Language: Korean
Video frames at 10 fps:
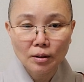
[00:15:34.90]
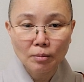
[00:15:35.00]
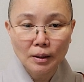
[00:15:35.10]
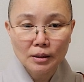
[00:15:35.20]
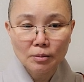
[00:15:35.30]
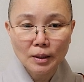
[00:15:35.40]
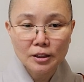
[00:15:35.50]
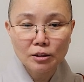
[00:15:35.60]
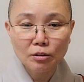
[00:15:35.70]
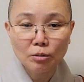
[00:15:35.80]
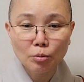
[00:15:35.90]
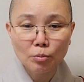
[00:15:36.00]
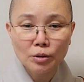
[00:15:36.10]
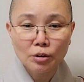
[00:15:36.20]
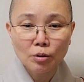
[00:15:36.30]
어, 말씀하시는 거
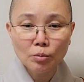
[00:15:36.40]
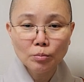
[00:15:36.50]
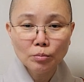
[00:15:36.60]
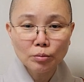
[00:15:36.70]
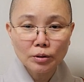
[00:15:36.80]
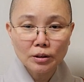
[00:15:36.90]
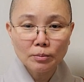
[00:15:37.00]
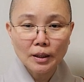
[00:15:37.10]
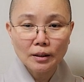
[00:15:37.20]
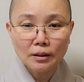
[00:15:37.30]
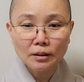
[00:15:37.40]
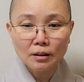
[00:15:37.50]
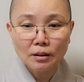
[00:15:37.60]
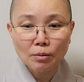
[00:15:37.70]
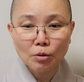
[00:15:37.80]
보면 전부 이름에
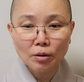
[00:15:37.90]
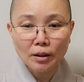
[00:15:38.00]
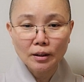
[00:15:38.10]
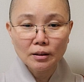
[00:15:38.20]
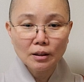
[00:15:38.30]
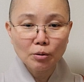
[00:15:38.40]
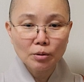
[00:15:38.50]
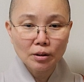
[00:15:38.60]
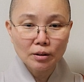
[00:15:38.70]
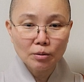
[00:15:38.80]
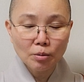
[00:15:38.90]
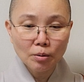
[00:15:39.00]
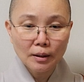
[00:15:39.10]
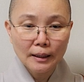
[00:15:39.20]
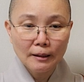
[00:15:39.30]
해당되는 게 뭔가 있다고
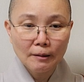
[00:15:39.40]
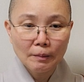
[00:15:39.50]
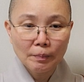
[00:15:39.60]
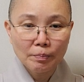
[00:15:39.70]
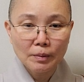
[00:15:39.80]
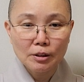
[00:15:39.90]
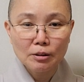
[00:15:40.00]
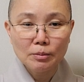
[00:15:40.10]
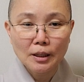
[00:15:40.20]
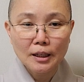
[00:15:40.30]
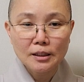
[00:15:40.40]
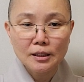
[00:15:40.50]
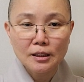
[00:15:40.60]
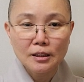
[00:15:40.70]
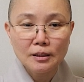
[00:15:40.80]
여기고 말씀을
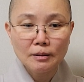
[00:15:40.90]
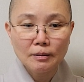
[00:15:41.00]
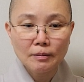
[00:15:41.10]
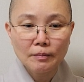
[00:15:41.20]
하시니